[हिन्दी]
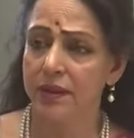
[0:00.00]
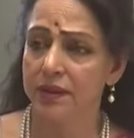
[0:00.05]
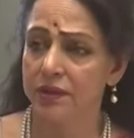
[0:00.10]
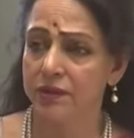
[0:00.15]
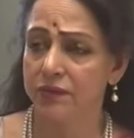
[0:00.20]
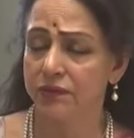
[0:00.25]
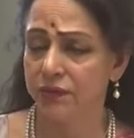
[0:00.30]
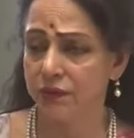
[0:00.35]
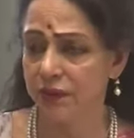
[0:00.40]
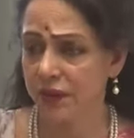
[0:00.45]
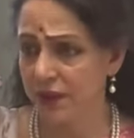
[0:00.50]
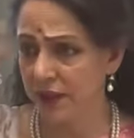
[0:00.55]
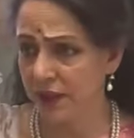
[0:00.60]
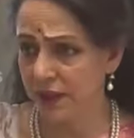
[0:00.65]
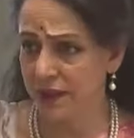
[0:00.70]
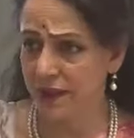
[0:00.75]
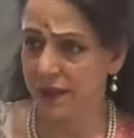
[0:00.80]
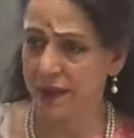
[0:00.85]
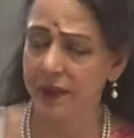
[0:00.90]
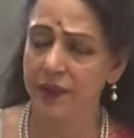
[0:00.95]
इट इज
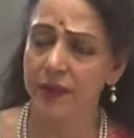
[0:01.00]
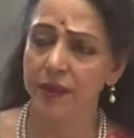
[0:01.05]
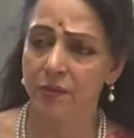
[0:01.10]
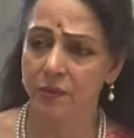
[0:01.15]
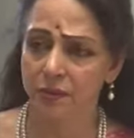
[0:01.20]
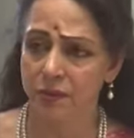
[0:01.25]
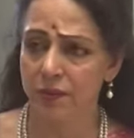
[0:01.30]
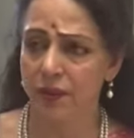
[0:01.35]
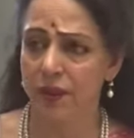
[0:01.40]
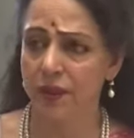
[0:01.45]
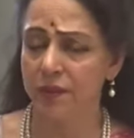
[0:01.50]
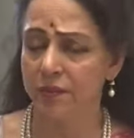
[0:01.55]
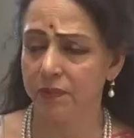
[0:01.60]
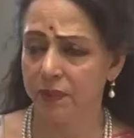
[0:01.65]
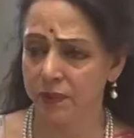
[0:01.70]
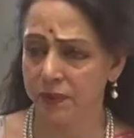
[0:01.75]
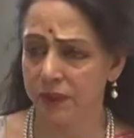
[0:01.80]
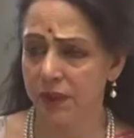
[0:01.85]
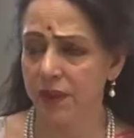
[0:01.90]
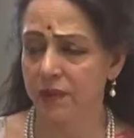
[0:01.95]
फुल्ली नहीं है पूरा
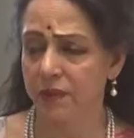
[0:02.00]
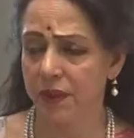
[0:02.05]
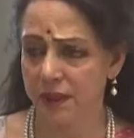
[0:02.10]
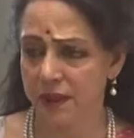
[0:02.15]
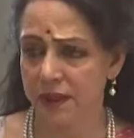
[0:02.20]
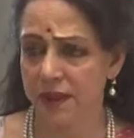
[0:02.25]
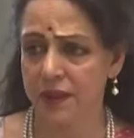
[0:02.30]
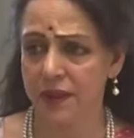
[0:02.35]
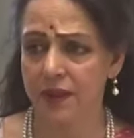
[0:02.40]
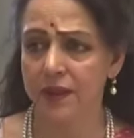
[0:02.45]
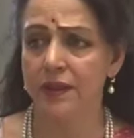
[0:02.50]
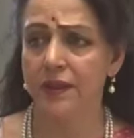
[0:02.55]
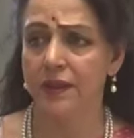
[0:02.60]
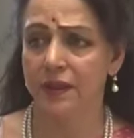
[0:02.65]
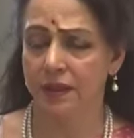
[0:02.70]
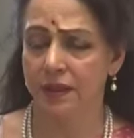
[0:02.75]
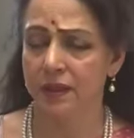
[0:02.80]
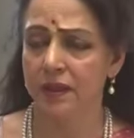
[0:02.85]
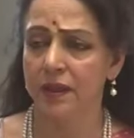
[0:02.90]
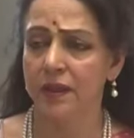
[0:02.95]
पूरा हमारा नहीं
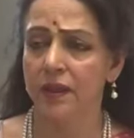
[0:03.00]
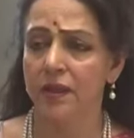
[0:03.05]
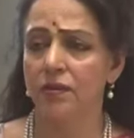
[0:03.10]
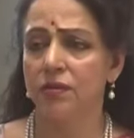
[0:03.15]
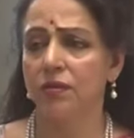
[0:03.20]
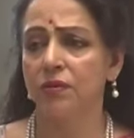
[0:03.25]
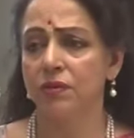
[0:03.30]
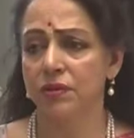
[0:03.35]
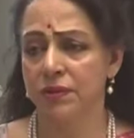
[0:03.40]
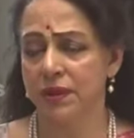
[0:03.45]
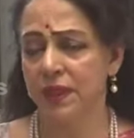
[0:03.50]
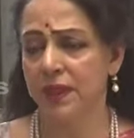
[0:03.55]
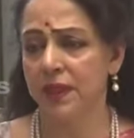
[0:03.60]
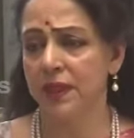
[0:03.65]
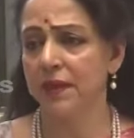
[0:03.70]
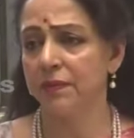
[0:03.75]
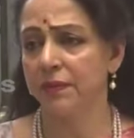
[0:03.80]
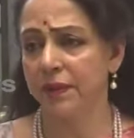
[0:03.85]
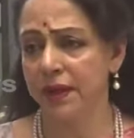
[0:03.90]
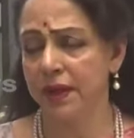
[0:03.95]
है तो उसके
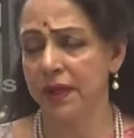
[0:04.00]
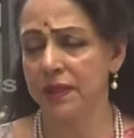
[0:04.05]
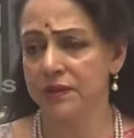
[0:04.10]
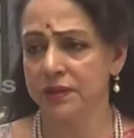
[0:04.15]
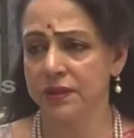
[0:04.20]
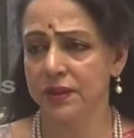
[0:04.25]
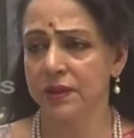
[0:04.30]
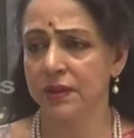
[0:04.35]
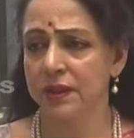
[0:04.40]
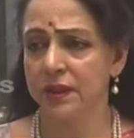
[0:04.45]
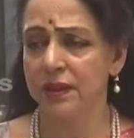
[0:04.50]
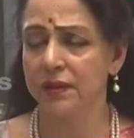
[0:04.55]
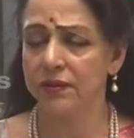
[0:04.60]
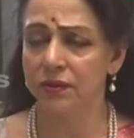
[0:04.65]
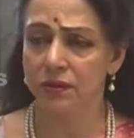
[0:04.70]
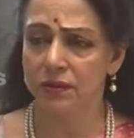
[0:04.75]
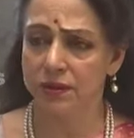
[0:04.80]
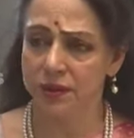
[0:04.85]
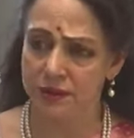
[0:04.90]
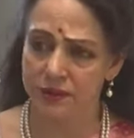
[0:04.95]
लिए प्रयास चल रहा है
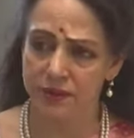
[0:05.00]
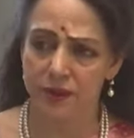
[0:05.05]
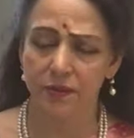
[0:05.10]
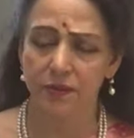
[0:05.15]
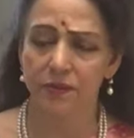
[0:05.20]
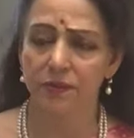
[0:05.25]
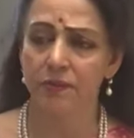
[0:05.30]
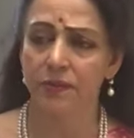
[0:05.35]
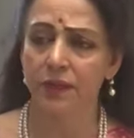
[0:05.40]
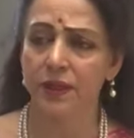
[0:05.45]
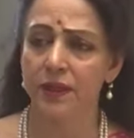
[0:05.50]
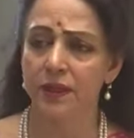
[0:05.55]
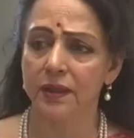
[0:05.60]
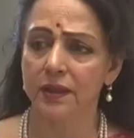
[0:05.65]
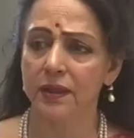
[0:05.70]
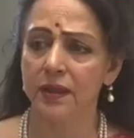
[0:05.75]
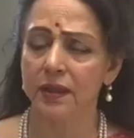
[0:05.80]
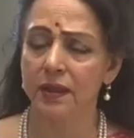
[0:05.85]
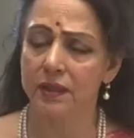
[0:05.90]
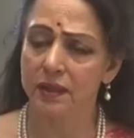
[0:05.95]
तो जैसा
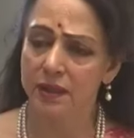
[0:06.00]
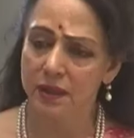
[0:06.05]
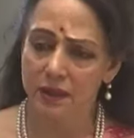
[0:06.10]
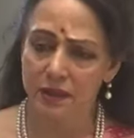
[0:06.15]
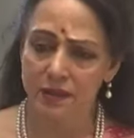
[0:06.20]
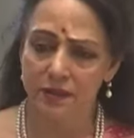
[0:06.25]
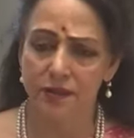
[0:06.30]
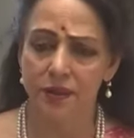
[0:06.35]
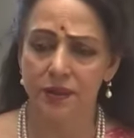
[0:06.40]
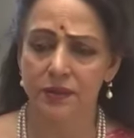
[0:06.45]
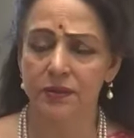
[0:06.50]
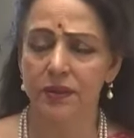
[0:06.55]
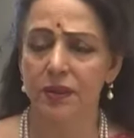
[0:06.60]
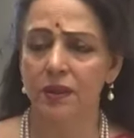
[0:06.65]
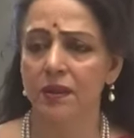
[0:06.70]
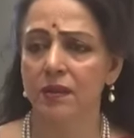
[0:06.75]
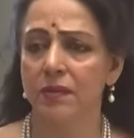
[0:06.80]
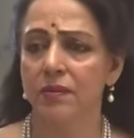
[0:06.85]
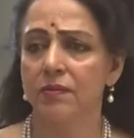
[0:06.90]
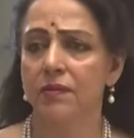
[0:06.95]
बनेगा जैसा
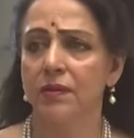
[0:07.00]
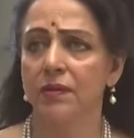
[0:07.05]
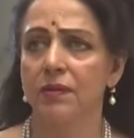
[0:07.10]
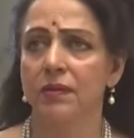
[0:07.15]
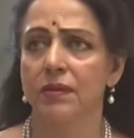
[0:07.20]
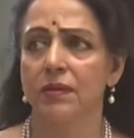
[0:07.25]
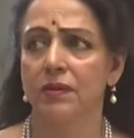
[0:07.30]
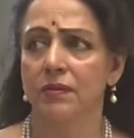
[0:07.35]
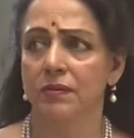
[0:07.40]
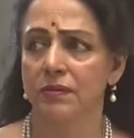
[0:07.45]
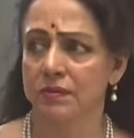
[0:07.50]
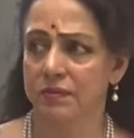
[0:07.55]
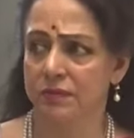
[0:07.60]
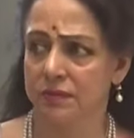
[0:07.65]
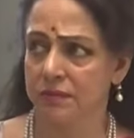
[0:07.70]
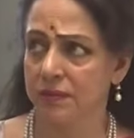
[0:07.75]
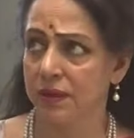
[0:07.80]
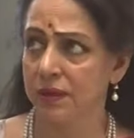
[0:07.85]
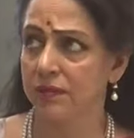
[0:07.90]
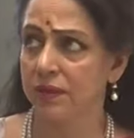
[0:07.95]

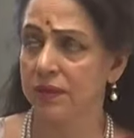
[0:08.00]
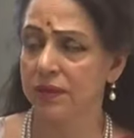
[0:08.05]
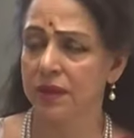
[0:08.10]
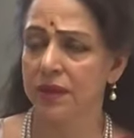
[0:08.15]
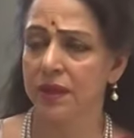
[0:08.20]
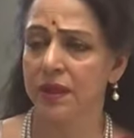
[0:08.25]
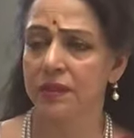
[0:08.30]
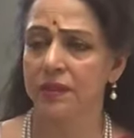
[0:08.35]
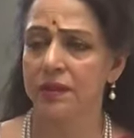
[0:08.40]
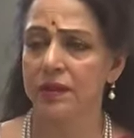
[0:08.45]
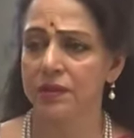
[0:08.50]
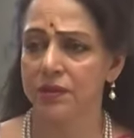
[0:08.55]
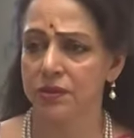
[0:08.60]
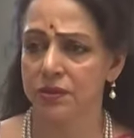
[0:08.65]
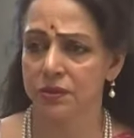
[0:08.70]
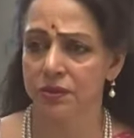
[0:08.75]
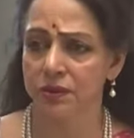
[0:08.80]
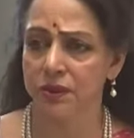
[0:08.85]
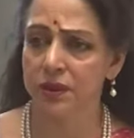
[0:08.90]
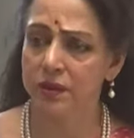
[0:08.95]
भगवान के
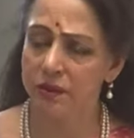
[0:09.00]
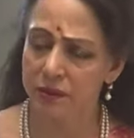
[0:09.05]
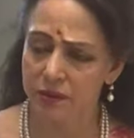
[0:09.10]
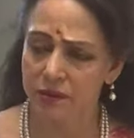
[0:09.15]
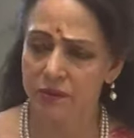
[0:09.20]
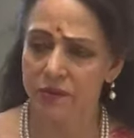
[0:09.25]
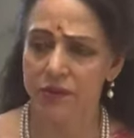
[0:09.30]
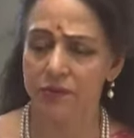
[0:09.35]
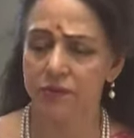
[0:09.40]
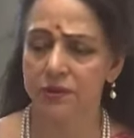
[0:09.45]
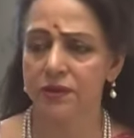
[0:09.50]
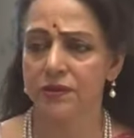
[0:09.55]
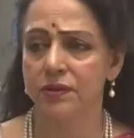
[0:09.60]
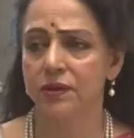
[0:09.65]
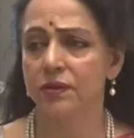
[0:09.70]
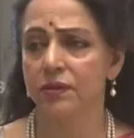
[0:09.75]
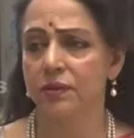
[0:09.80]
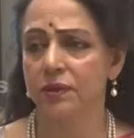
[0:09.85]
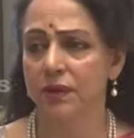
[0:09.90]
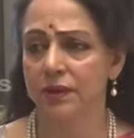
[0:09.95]
आदर्श होगी
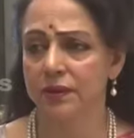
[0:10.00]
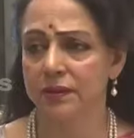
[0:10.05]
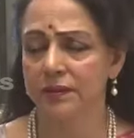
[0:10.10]
वैसे ही होगा